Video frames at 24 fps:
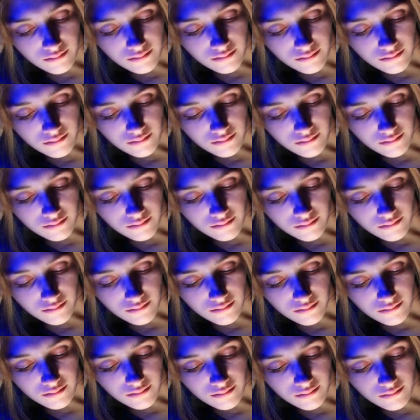que cuando
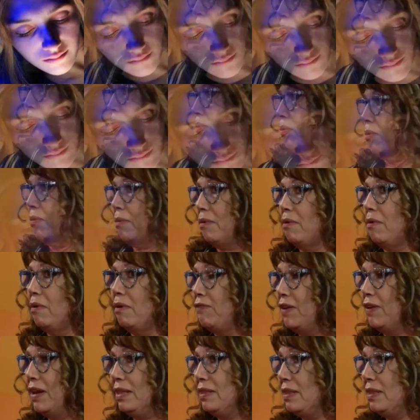está
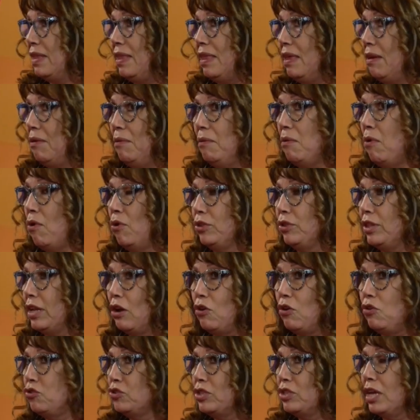frente de otra
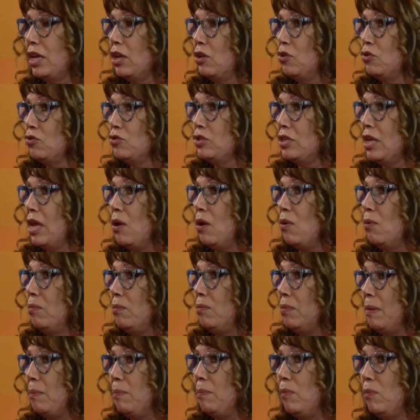cosa que no sea
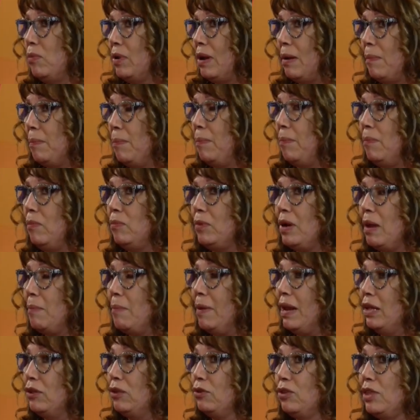un
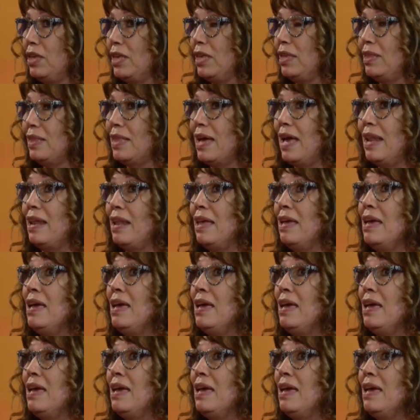aparato digital.